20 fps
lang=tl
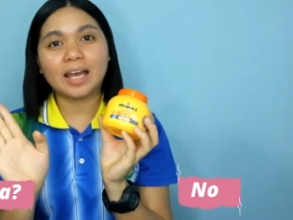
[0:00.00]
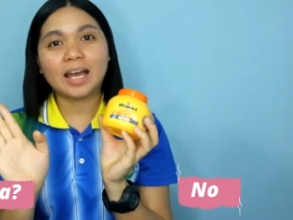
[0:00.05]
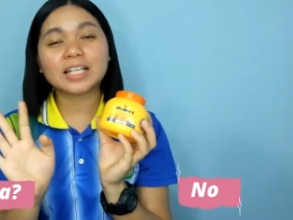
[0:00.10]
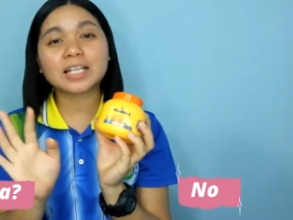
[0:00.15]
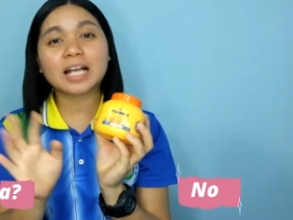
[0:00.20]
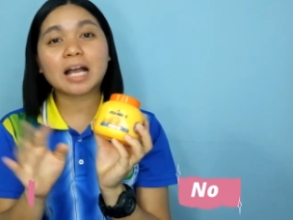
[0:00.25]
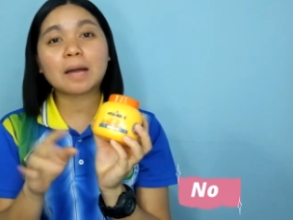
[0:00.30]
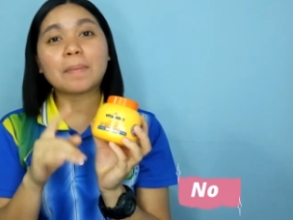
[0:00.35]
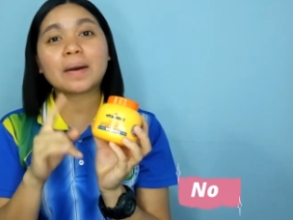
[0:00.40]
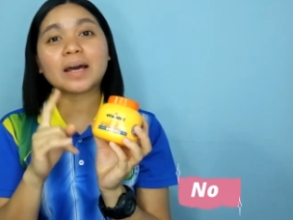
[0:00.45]

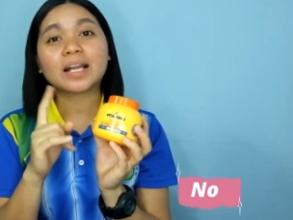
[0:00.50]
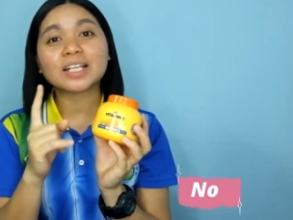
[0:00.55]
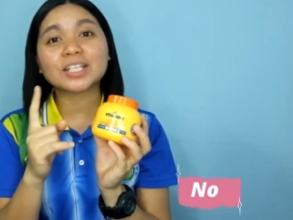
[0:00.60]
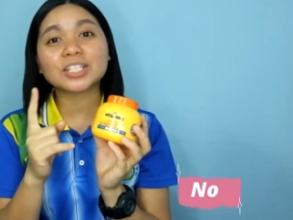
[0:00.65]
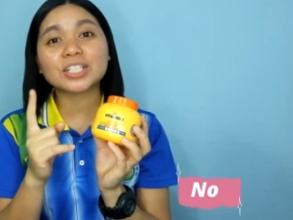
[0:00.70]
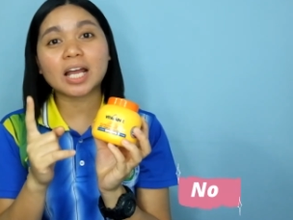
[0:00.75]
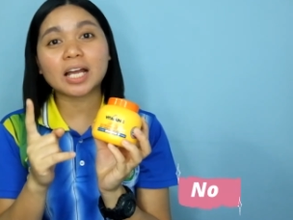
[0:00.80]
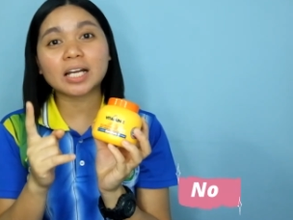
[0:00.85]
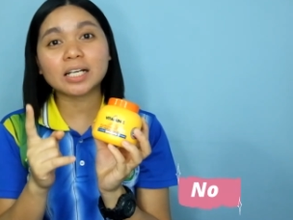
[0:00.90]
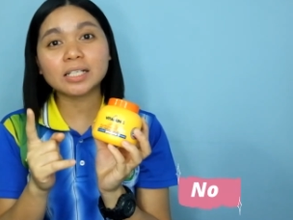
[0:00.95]
At saka para
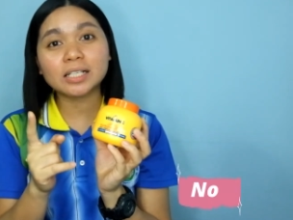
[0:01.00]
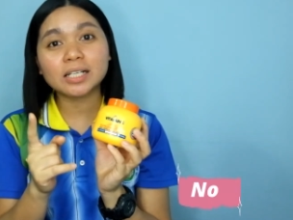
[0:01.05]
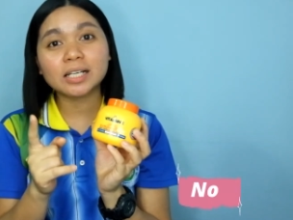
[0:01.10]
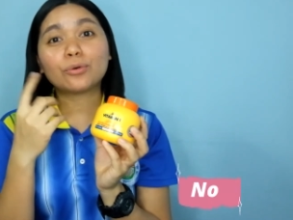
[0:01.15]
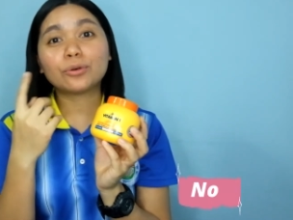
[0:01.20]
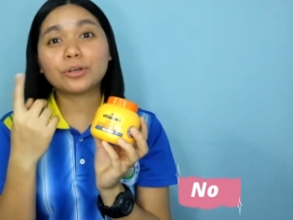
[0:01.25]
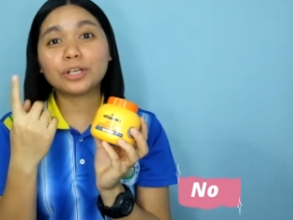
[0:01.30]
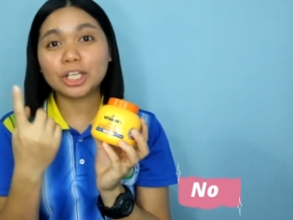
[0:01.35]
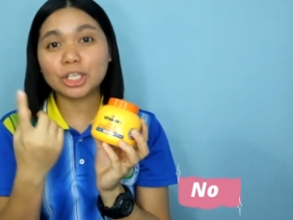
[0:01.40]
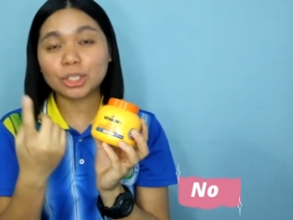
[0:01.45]
siyang
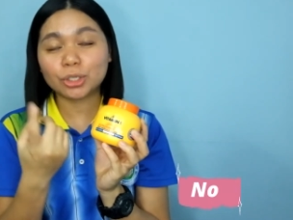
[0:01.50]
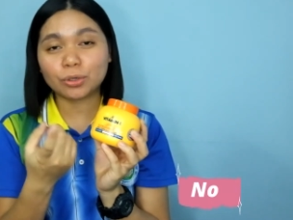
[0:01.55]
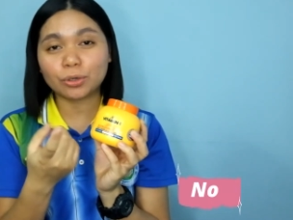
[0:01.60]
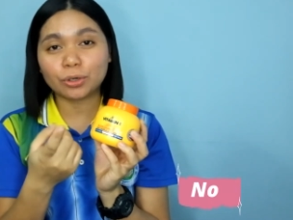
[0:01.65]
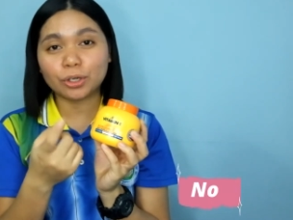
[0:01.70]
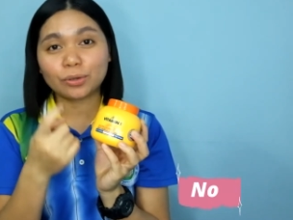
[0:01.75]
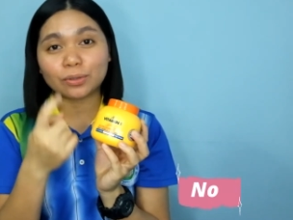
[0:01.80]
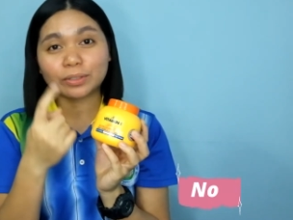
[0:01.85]
conditioner.